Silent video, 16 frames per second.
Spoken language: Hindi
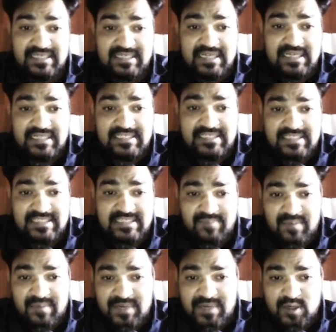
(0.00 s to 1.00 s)
दिस इज अ
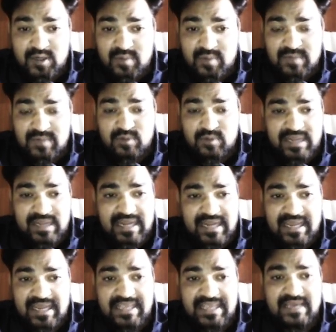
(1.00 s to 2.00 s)
पब्लिक डोमेन बुक है क्या
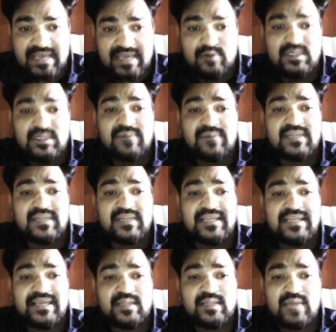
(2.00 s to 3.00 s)
नहीं है खुद हमने लिखी
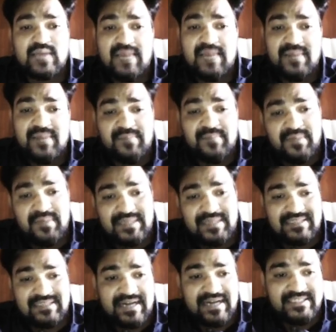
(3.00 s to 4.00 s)
है तो यहाँ पे अपने पास ही
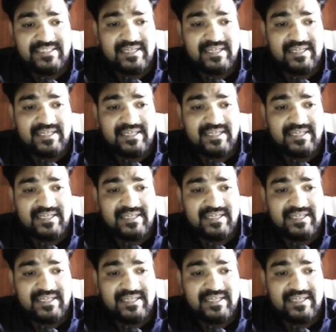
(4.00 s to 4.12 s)
राइट्स